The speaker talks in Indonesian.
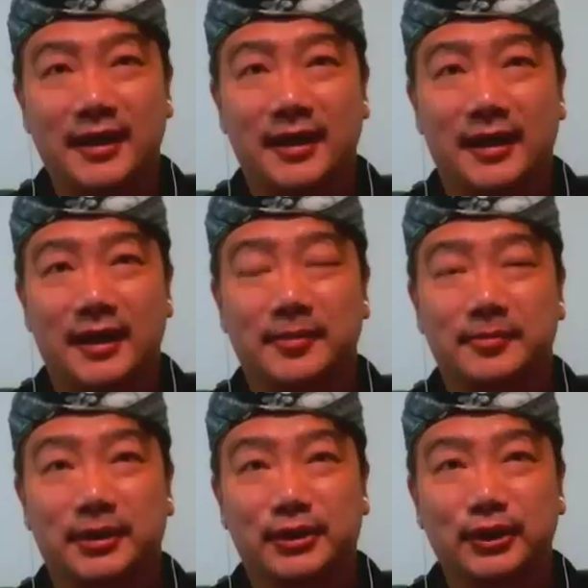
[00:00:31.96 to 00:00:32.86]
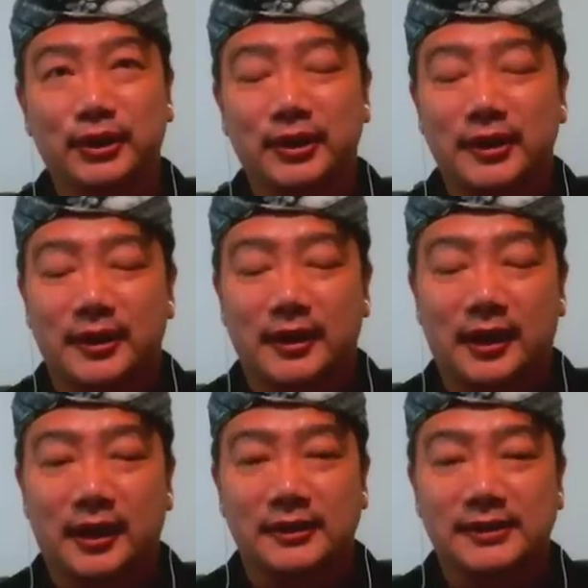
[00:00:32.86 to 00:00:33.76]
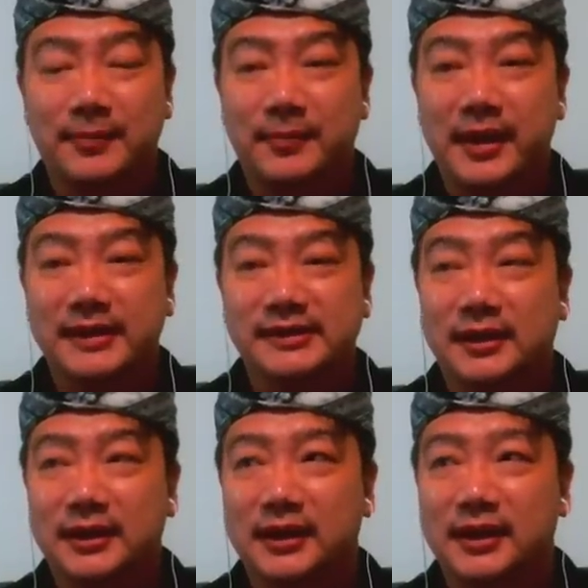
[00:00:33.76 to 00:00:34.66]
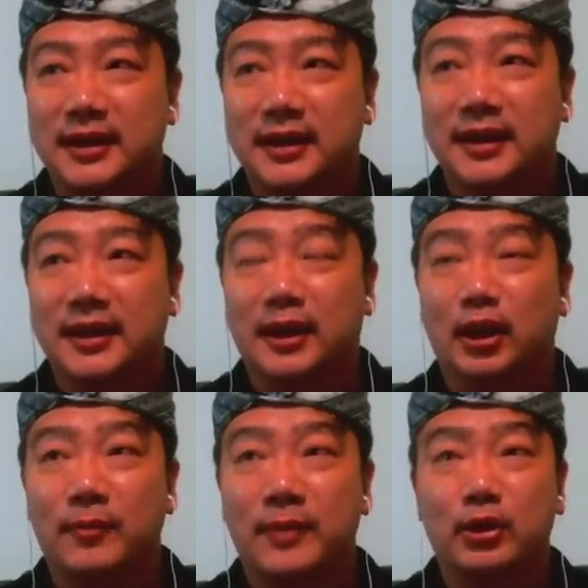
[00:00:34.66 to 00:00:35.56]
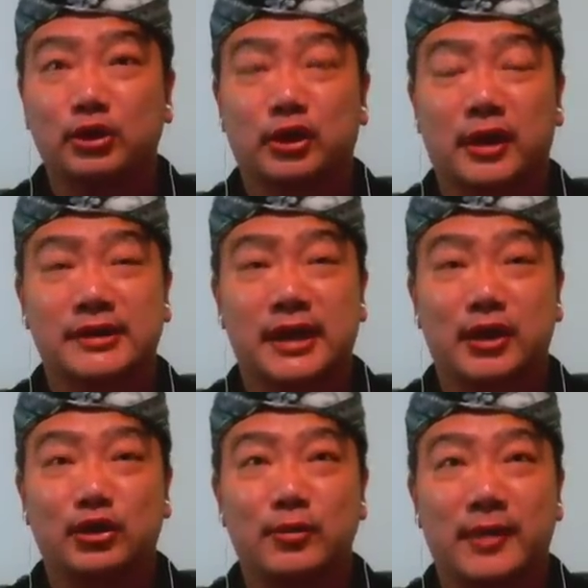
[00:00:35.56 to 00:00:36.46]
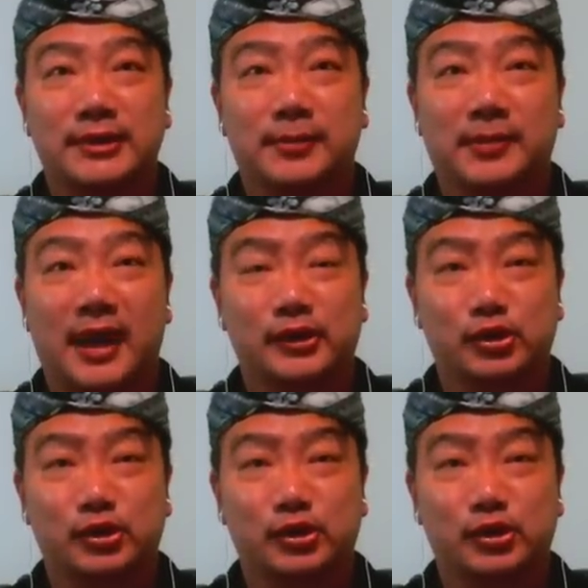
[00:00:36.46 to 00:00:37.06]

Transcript: iya, betul. Uh, sampai saat ini gelombang unjuk rasa itu masih